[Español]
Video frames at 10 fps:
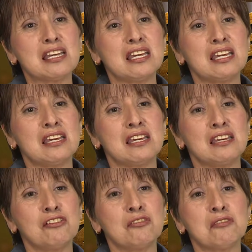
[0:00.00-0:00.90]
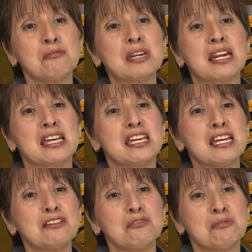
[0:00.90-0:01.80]
y yo fui
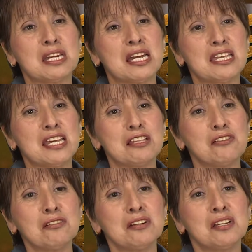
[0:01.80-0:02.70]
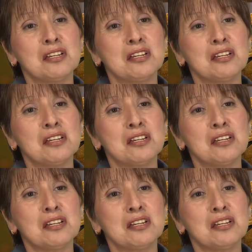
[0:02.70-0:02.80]
cayendo y fui cayendo